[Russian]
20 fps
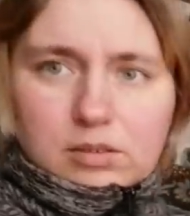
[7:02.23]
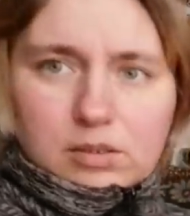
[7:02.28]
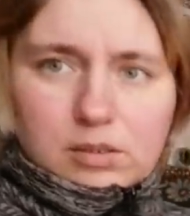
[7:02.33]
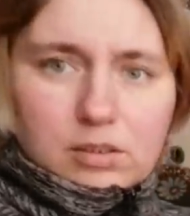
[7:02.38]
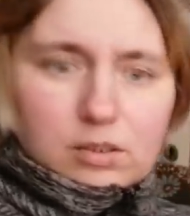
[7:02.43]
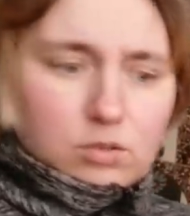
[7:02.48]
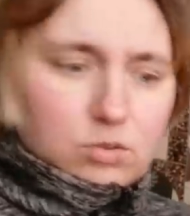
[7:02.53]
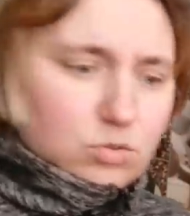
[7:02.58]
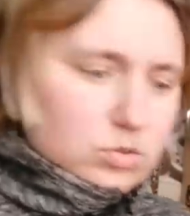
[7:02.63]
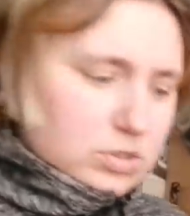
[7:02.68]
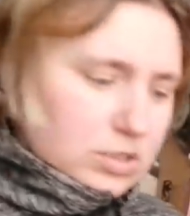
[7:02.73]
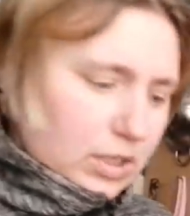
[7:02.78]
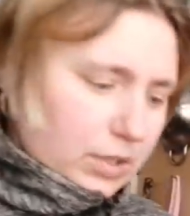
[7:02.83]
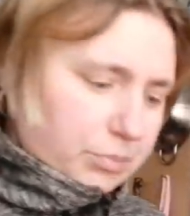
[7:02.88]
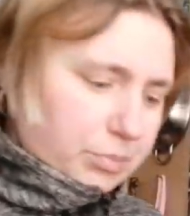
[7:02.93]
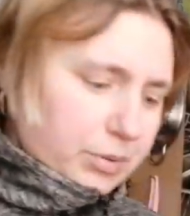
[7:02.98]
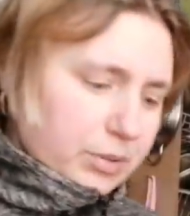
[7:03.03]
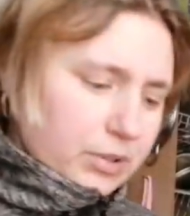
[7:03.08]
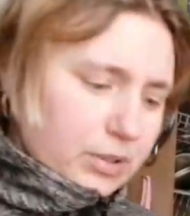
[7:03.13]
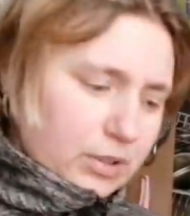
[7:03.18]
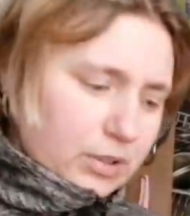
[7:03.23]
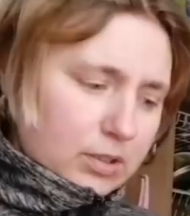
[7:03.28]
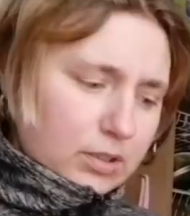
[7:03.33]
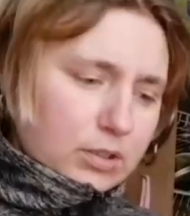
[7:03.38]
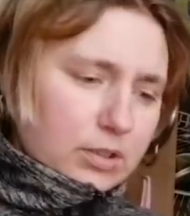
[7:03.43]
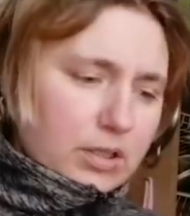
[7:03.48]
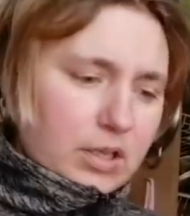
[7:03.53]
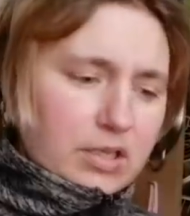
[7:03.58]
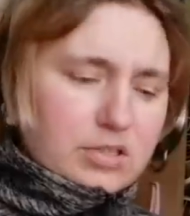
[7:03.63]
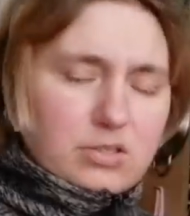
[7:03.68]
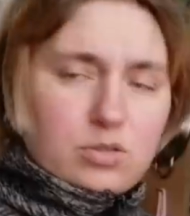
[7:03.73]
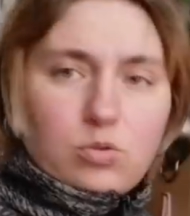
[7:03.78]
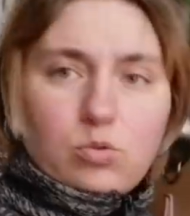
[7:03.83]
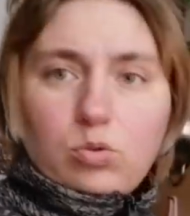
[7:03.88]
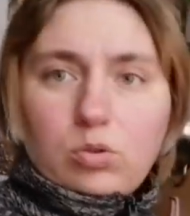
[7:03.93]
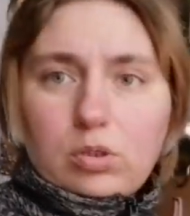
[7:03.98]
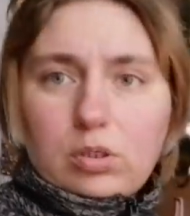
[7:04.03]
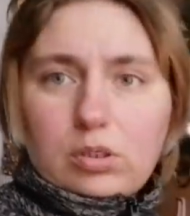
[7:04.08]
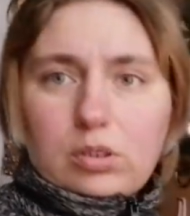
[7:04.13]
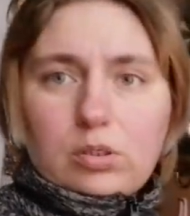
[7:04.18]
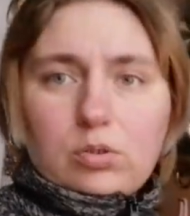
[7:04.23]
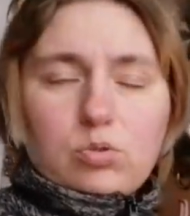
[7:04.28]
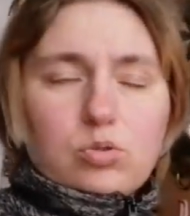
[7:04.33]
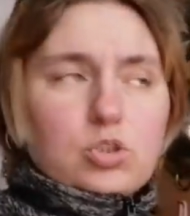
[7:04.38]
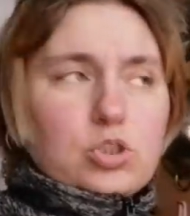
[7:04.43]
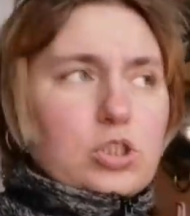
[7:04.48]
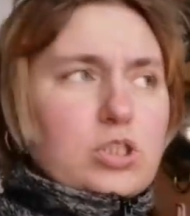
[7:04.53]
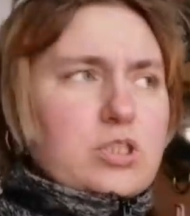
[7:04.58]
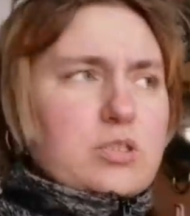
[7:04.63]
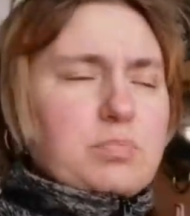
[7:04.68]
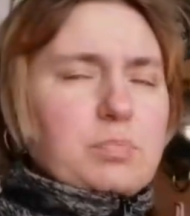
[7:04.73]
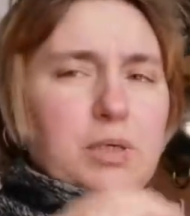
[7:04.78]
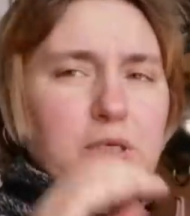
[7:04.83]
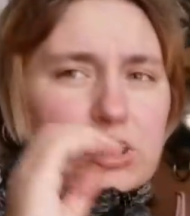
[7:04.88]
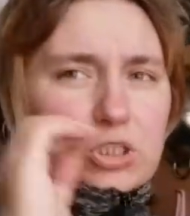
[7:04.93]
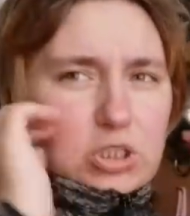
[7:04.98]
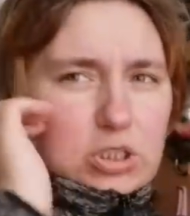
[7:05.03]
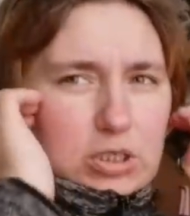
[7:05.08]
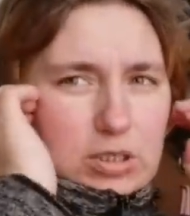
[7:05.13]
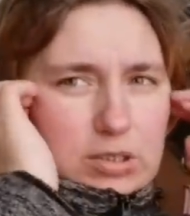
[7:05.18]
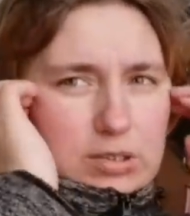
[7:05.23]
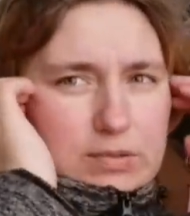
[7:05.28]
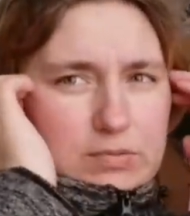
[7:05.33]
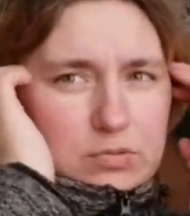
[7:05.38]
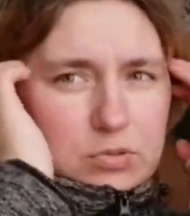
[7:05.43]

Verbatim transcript: Дорогие друзья, приехала я с города уже с Машей